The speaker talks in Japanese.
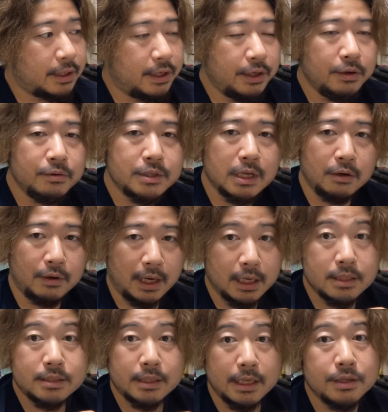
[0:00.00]
企業さんを
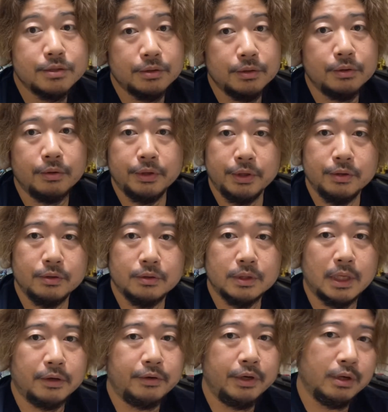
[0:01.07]
圧旋するという
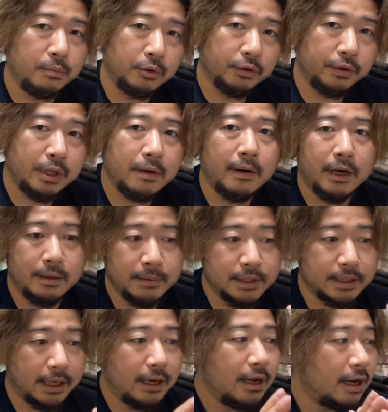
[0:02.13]
類のものではありま
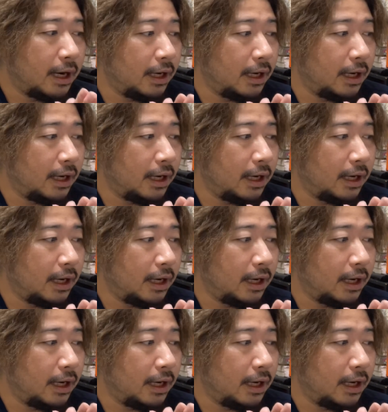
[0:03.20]
せん。